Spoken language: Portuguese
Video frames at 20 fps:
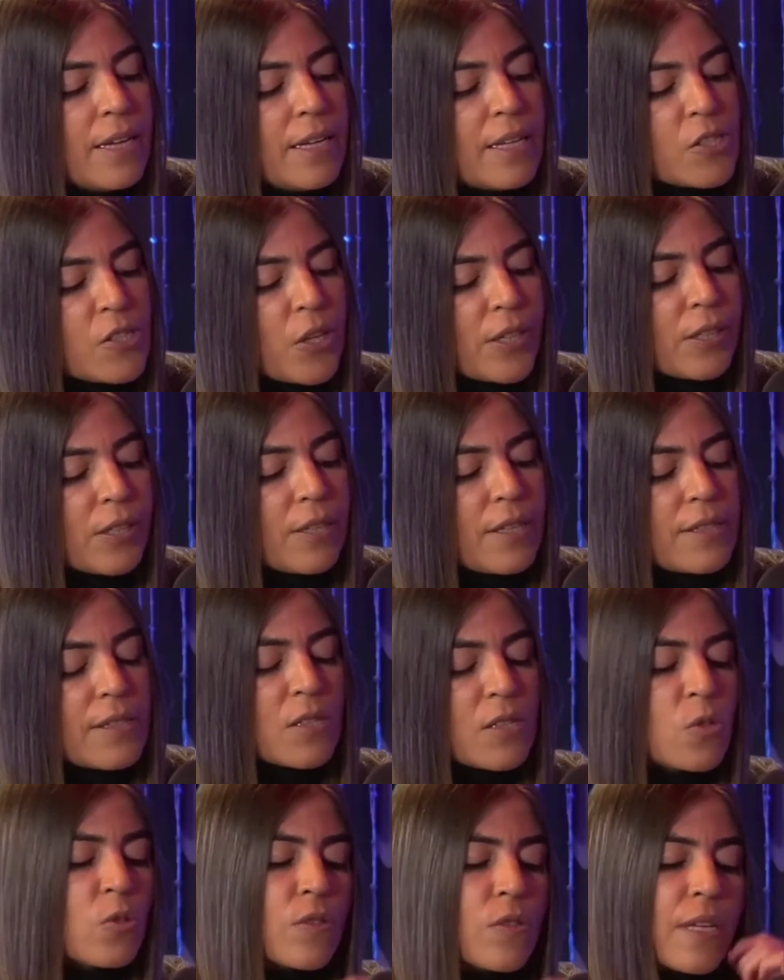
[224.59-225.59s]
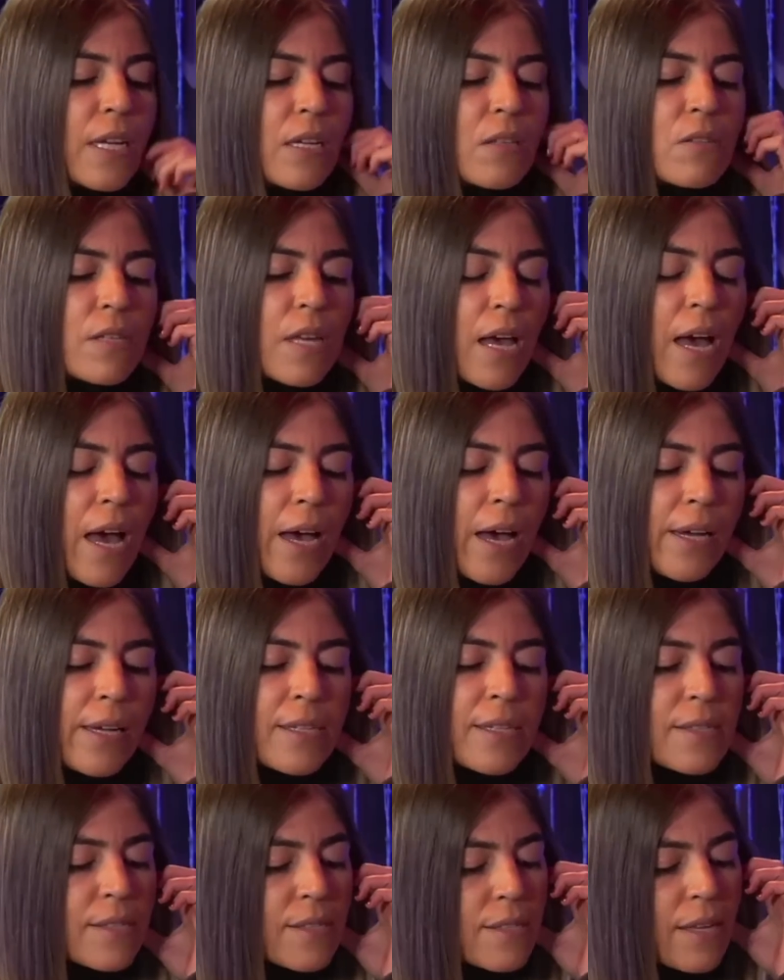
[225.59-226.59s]
Só que desses 200
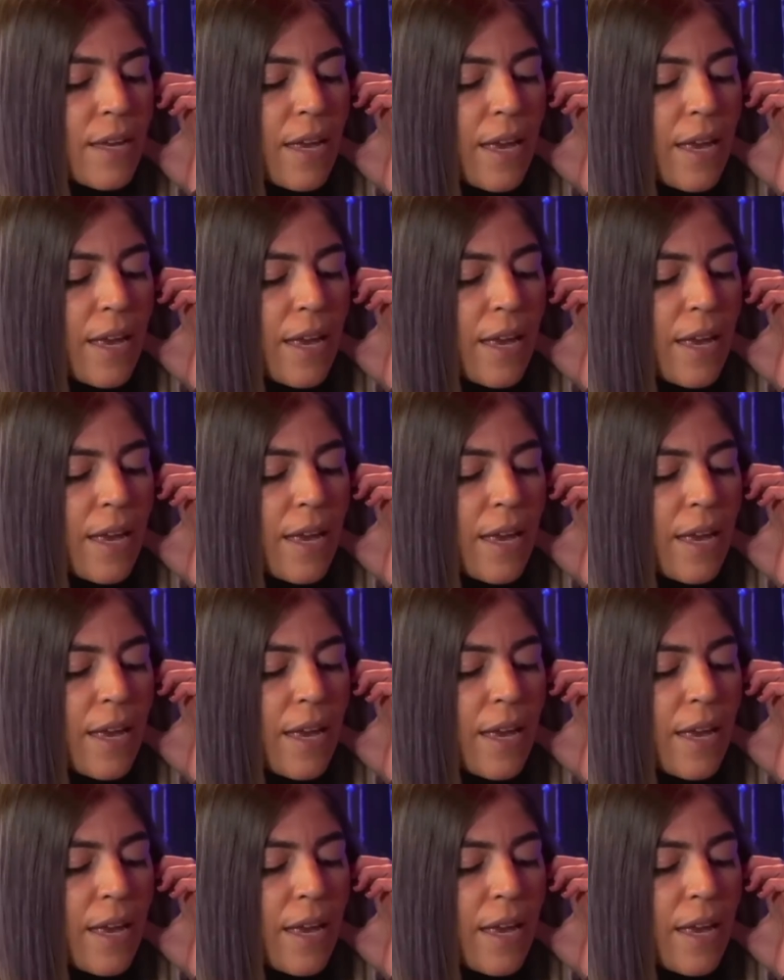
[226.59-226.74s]
reais,